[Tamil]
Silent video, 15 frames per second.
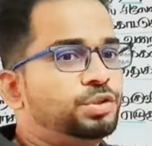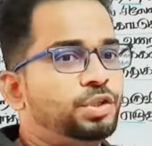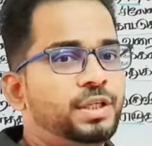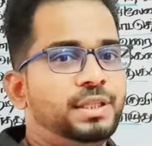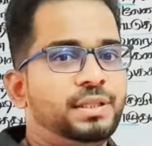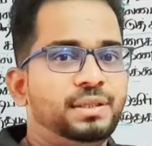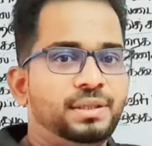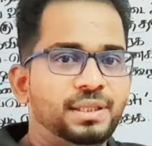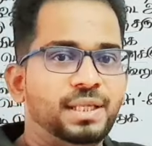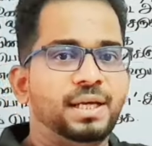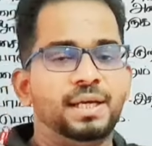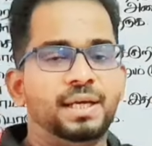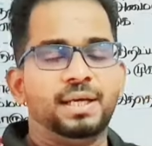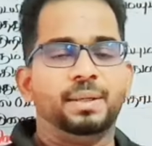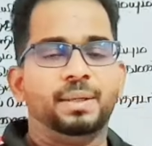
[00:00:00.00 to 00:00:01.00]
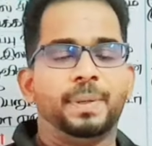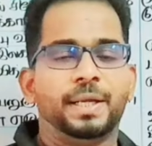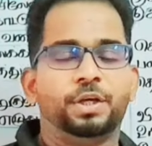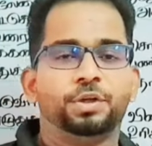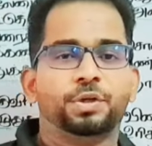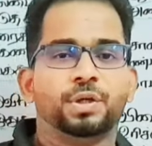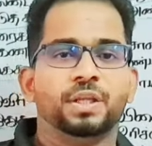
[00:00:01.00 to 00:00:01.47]
ஸோ இந்த
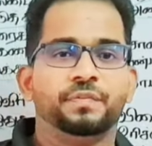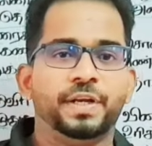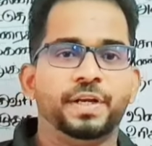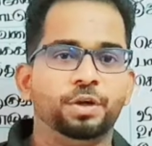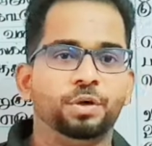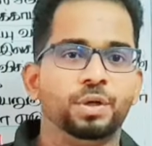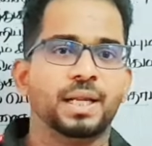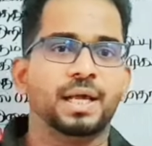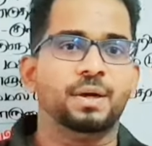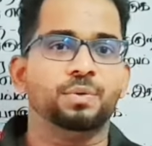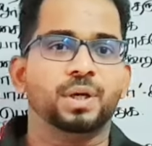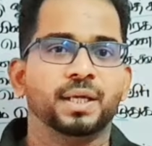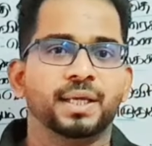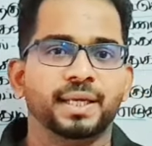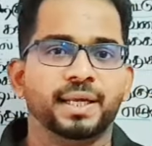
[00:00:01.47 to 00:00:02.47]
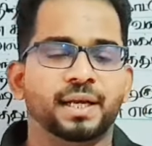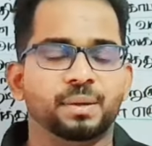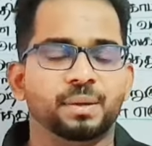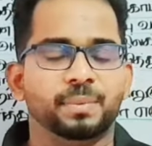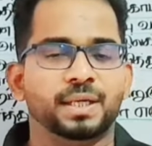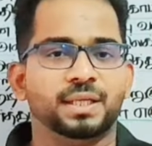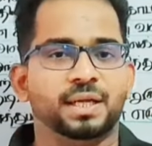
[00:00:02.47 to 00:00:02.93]
பர்டிகுலர் வீடியோவில் நான் உங்களுக்கு என்ன
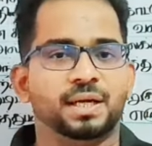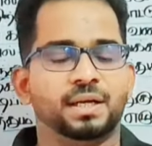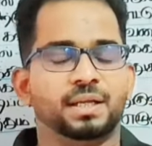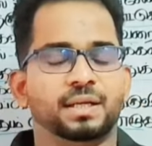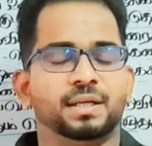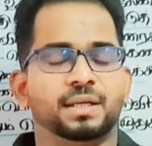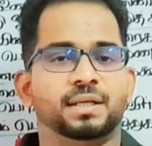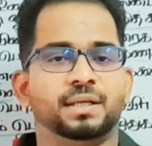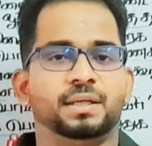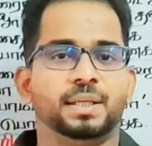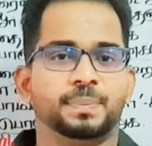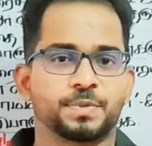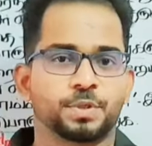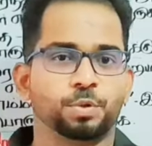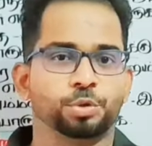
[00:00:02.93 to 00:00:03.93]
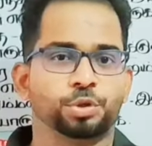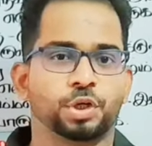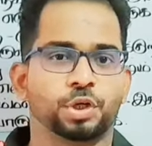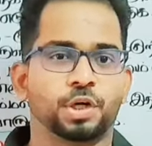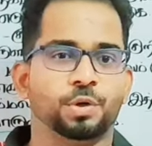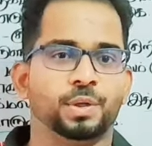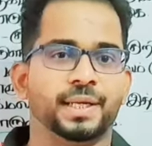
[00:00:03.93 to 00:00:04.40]
மாதிரியான டிப்ஸ்
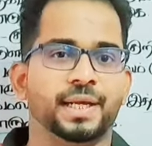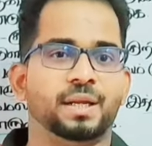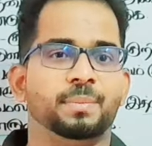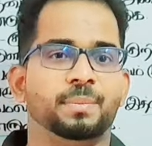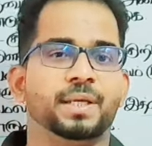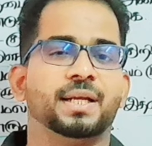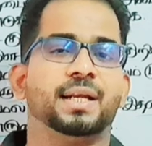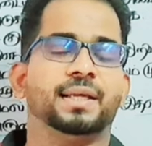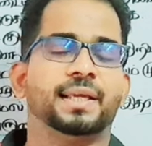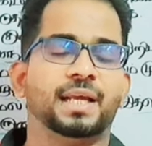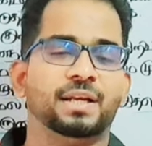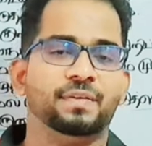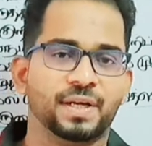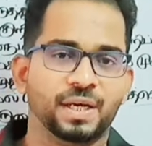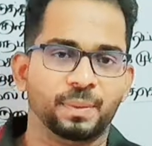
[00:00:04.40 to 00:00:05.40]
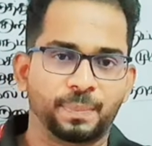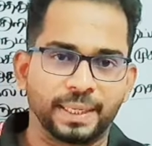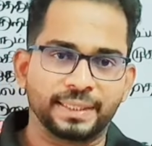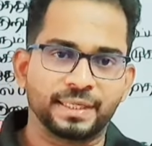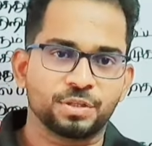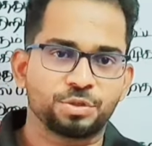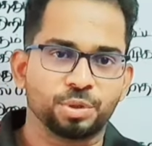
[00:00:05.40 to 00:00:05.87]
கொடுத்துருக்கணும் என்ன மாதிரியான கேள்விகள்
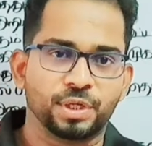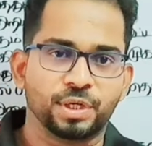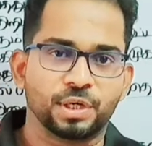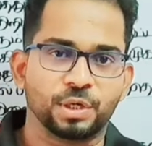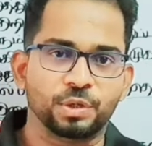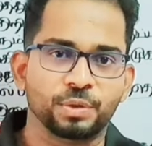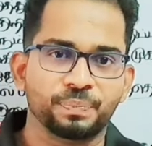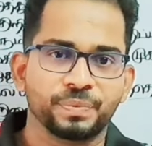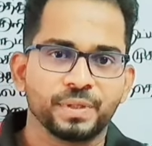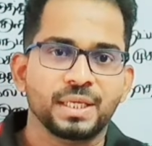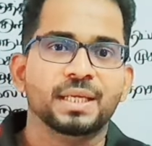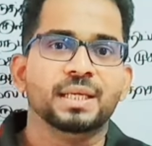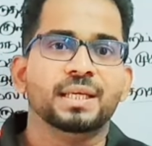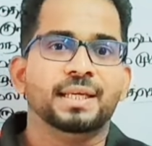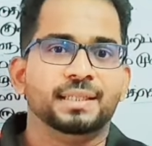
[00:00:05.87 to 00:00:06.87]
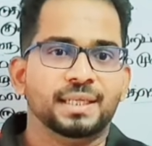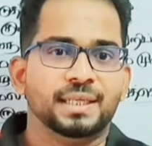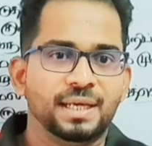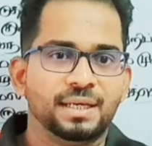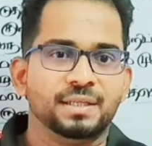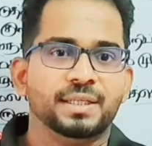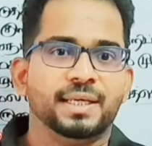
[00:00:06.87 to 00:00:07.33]
படிக்க சொல்லியிருக்கணும் இதை
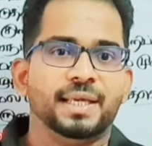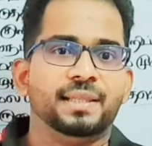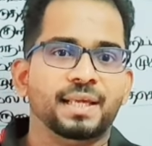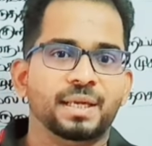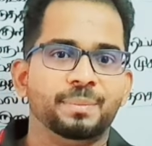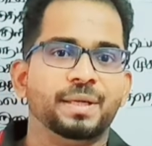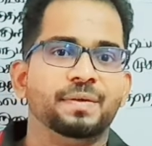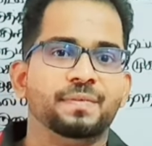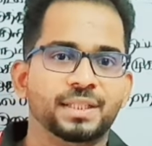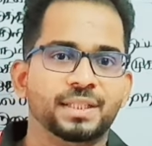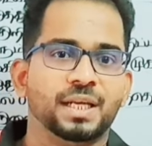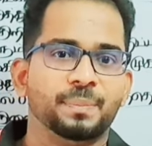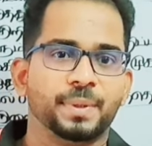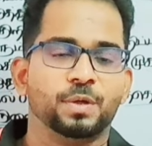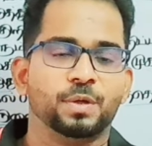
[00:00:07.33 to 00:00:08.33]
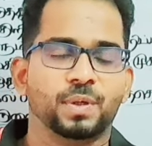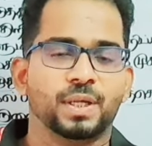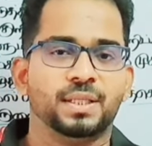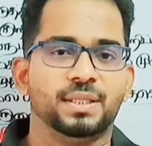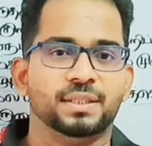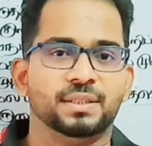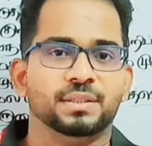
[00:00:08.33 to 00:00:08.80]
எதையுமே வந்து என்ன
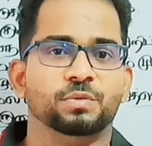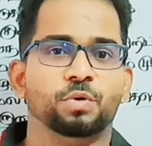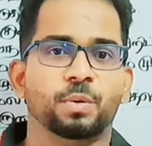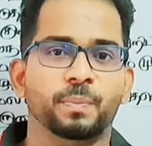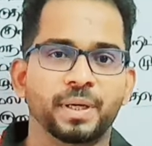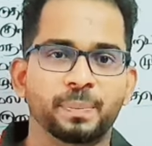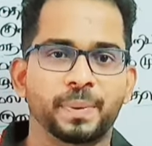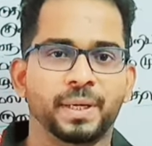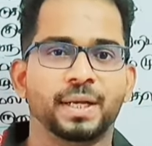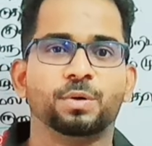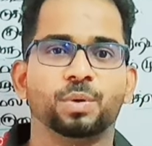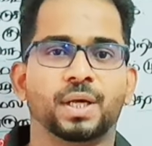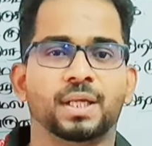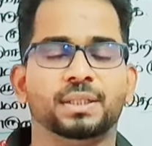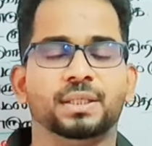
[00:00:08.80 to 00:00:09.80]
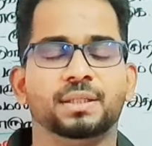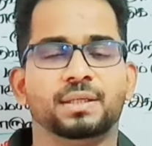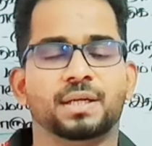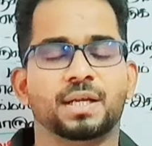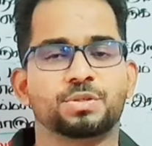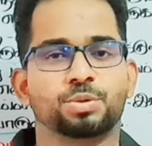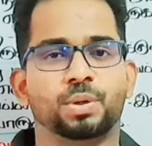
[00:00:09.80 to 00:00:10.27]
பண்ணக்கூடாது ஒமிட் பண்ணக்கூடாது
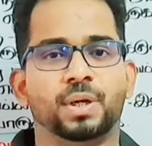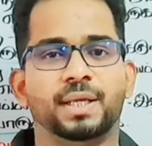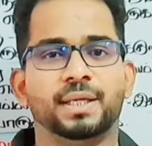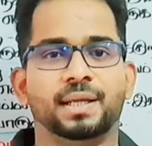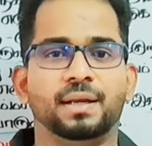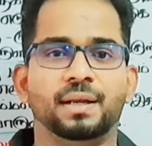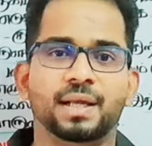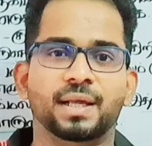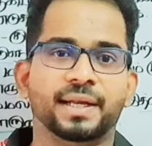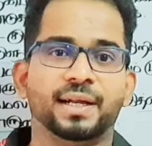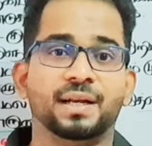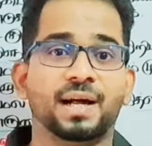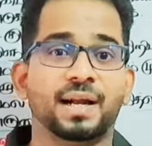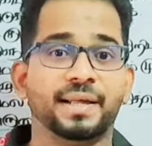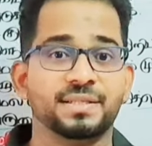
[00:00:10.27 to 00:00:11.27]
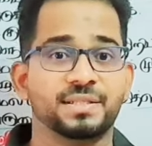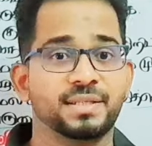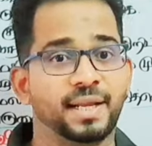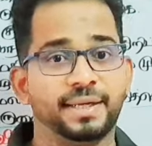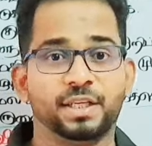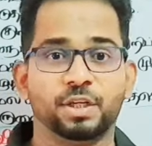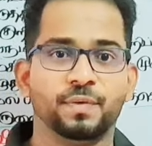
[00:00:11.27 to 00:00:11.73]
இதில் நான் சொல்ல எல்லா ஏன்னா நானே
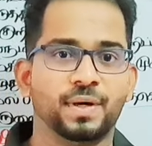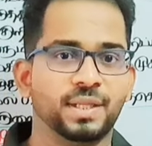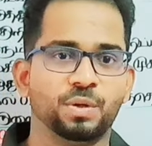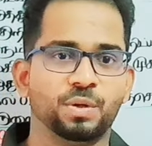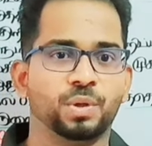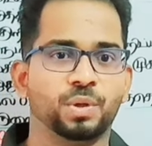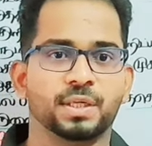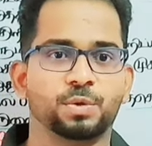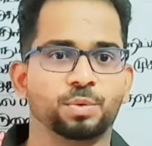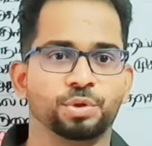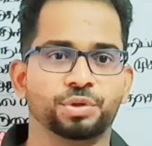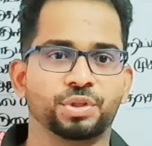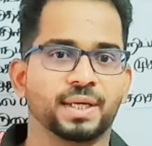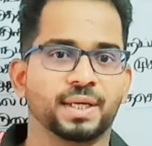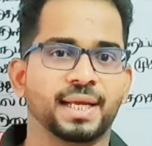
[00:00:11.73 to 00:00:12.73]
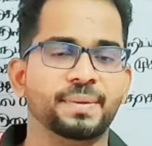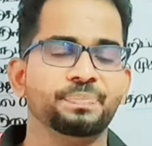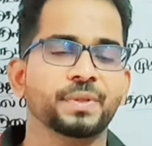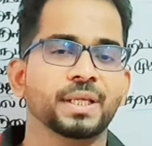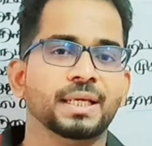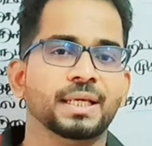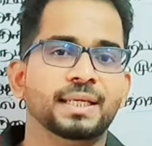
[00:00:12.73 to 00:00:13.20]
செலக்டிவாக தான் உங்களுக்கு கொடுத்துருக்கேன்
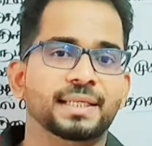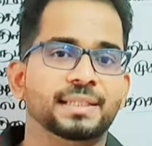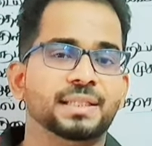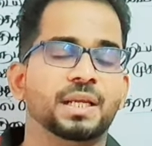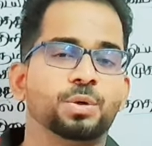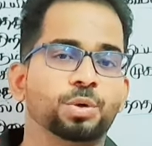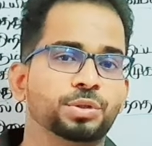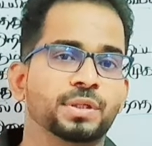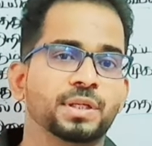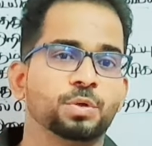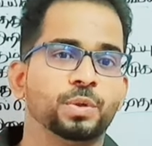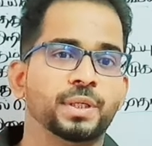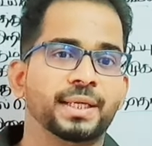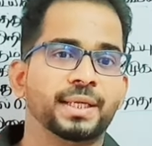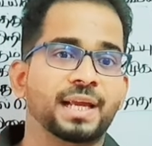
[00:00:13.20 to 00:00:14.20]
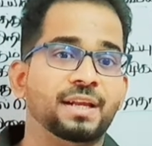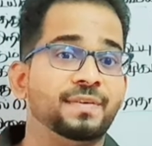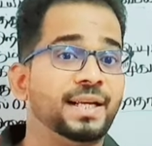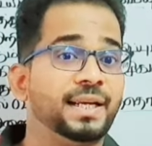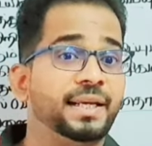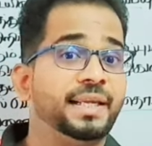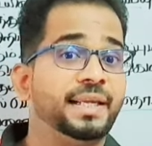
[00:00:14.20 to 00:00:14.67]
இதில் கொடுத்துருக்கக்கூடிய
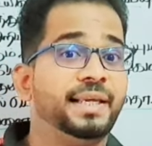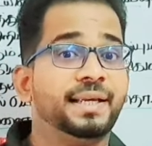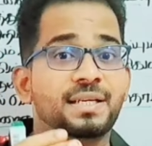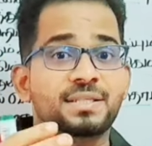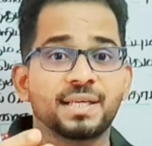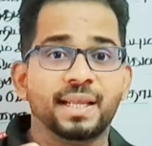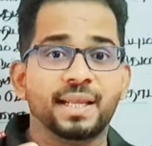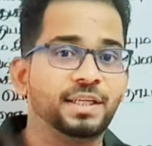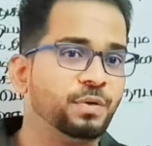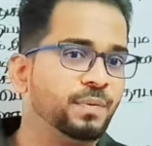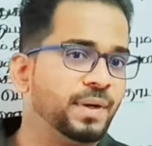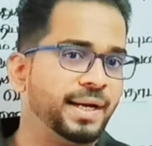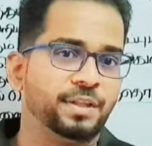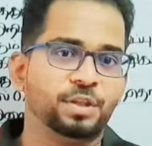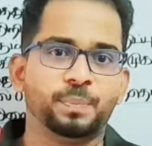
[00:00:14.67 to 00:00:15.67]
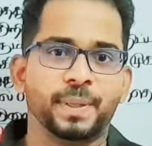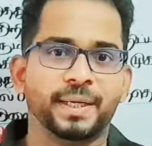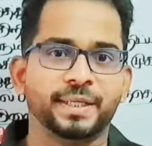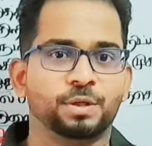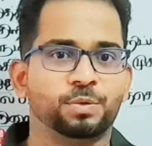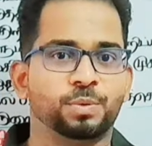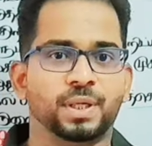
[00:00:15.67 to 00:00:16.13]
கேள்வி நீங்கள் செலக்டிவாக எடுத்து
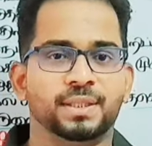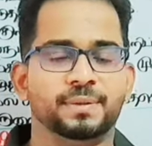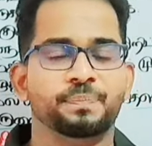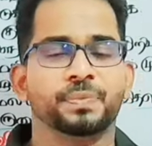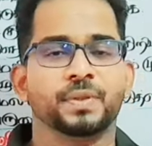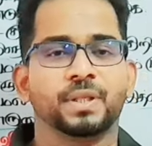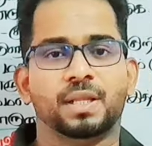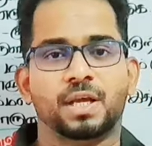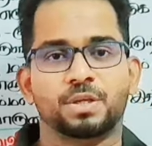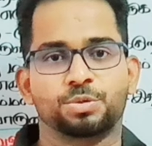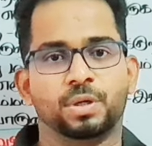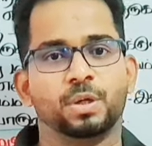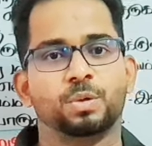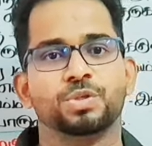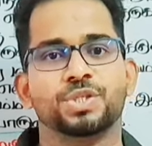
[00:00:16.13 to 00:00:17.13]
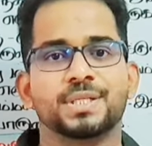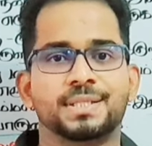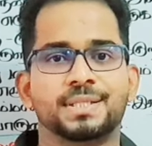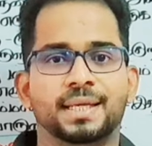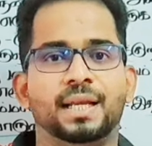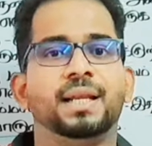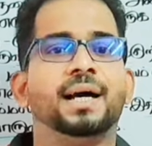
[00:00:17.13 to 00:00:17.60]
படிக்கக்கூடாது நான் சொன்ன
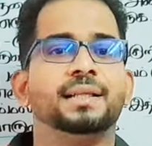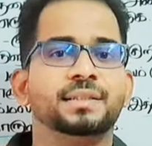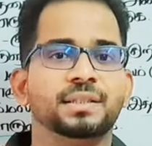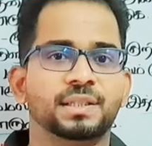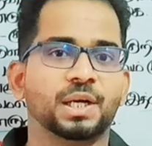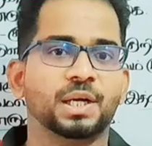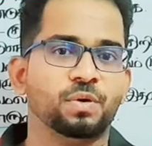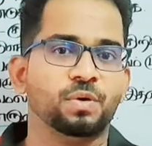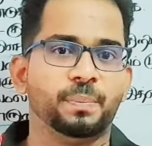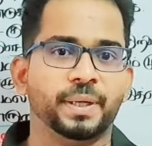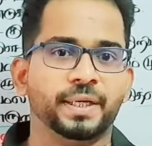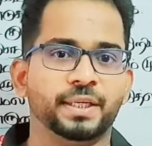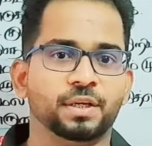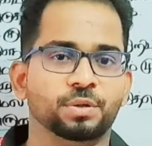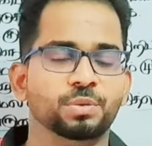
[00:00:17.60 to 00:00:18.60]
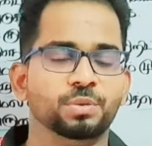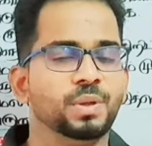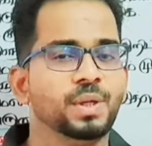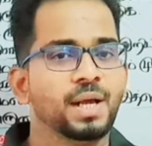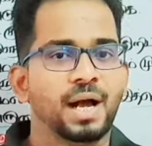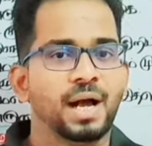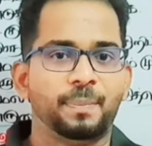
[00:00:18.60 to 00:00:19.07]
கொஷின்ஸ் எல்லாத்தையும் தரவாக படிக்கணும்
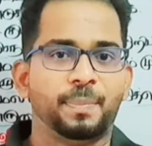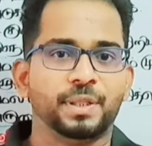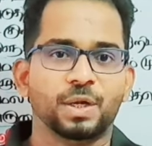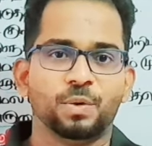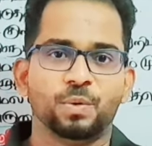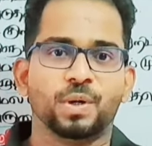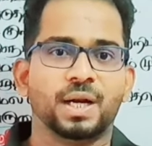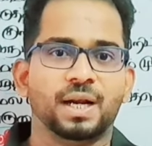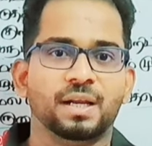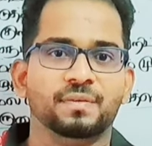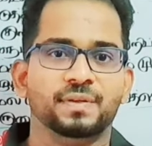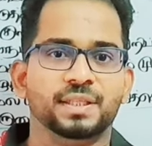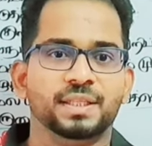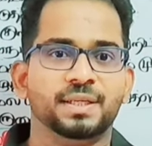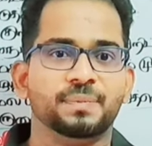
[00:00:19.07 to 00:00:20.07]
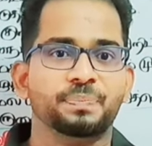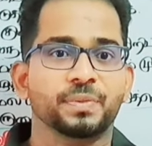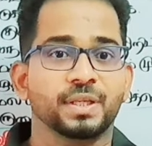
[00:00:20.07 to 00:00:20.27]
அப்போ தான் உங்களால் வந்து